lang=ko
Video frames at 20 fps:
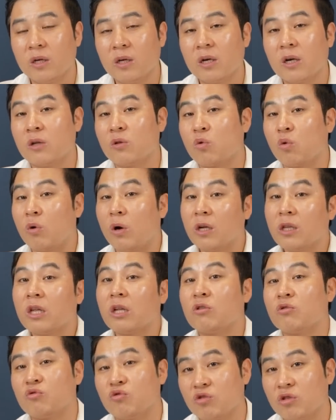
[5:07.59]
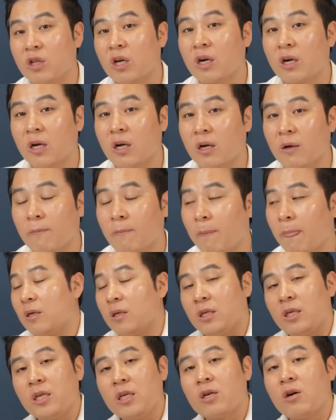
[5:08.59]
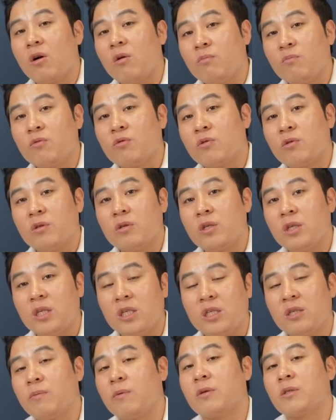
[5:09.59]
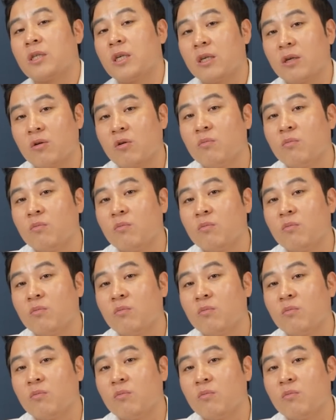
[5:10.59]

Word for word: 아, 도와주다가 이 건물을 20억짜리